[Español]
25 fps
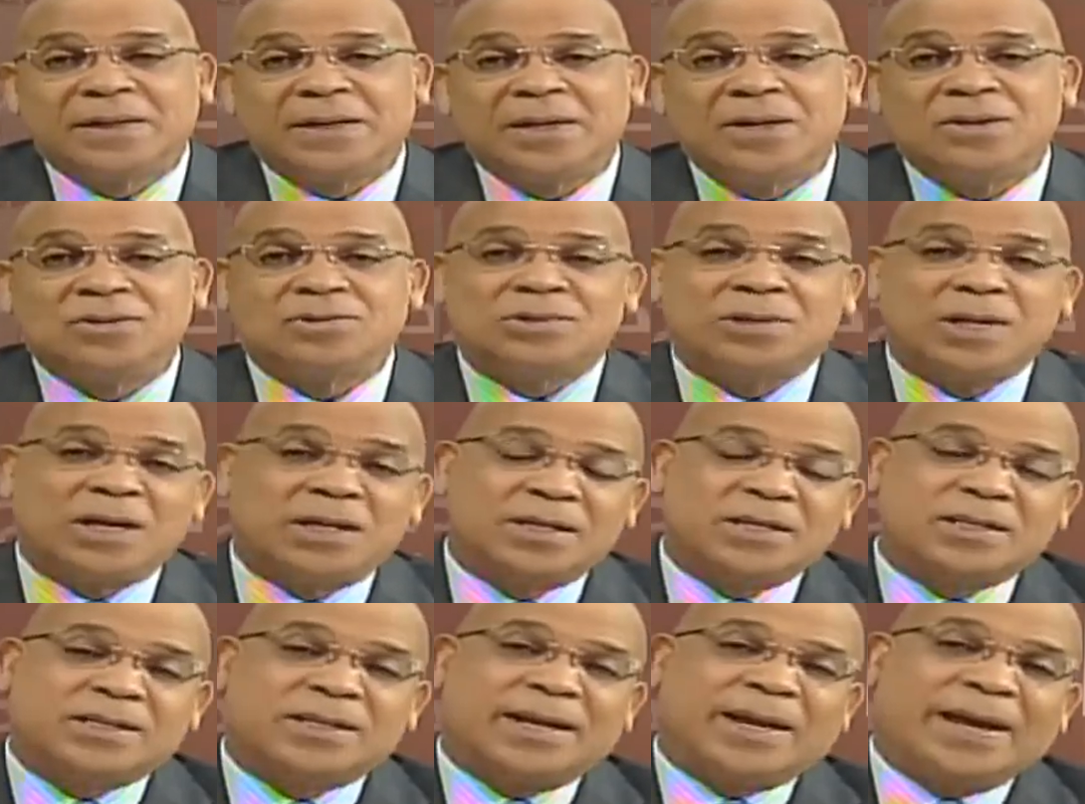Y usted
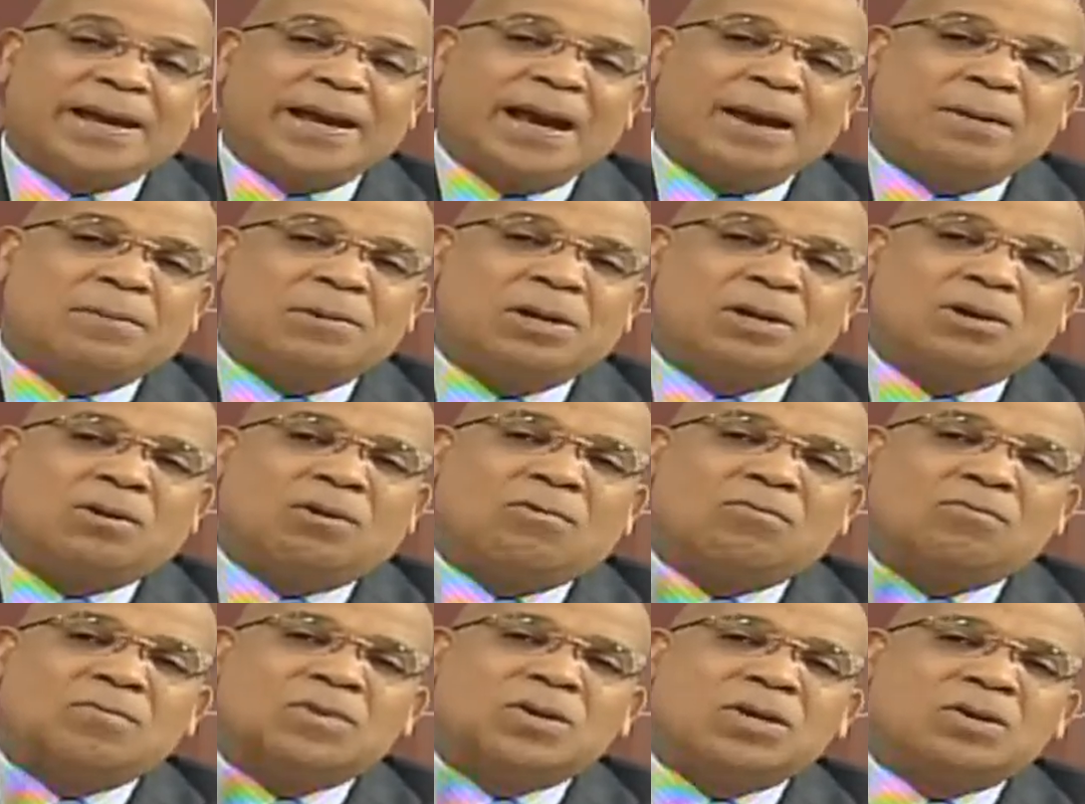dice que hablen
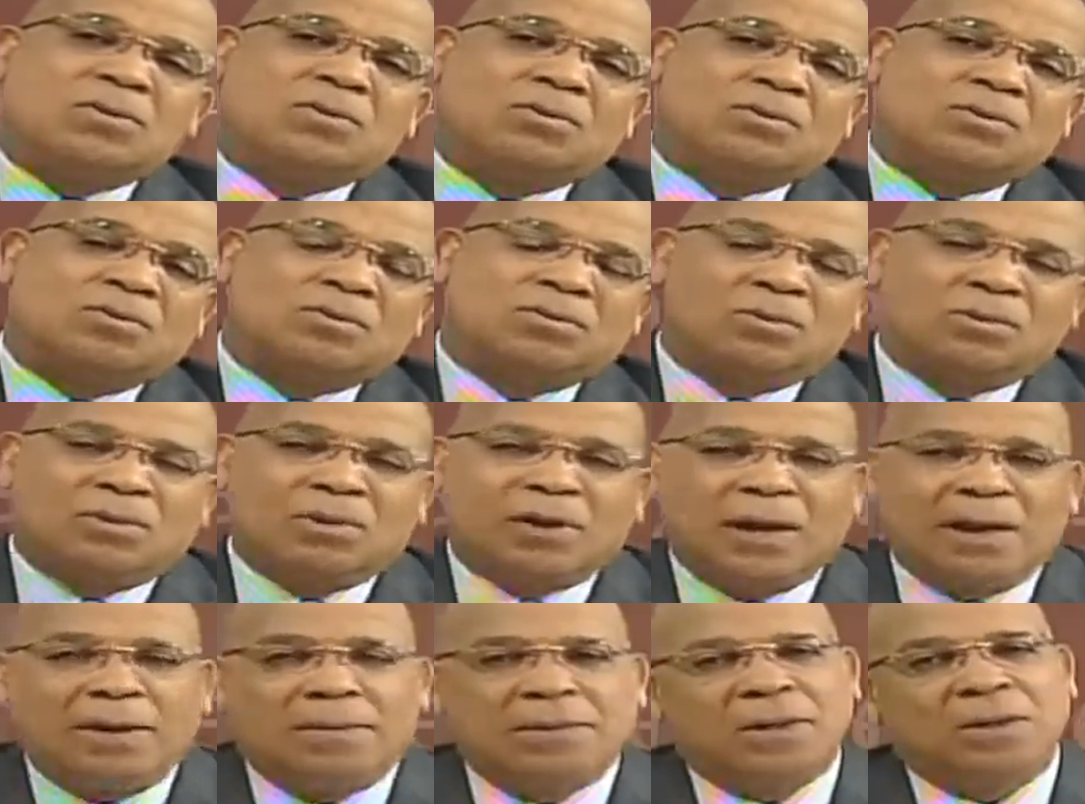conmigo o
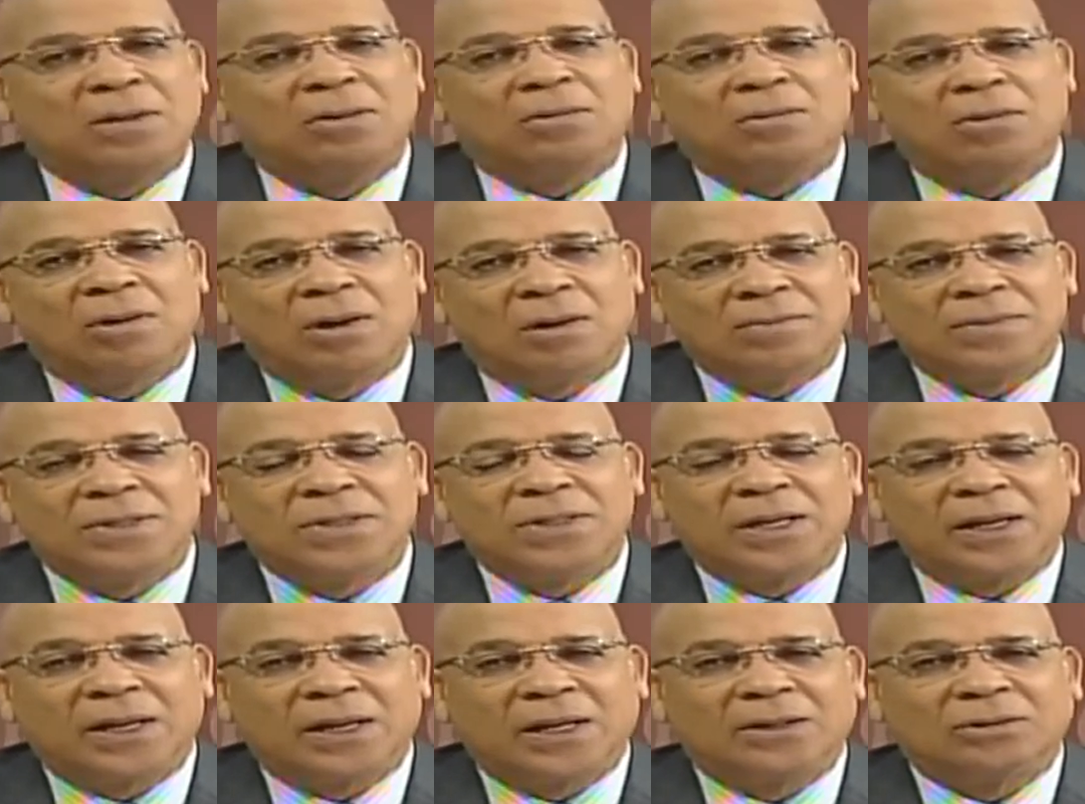que hablen con el
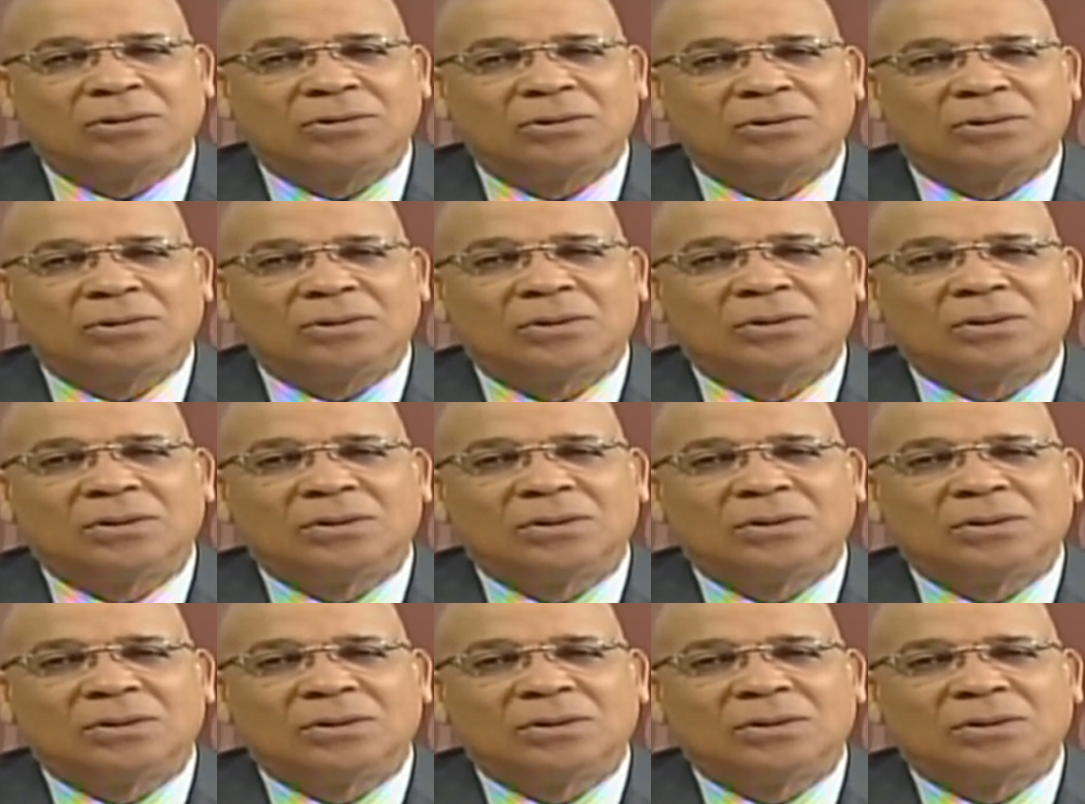vicerrector.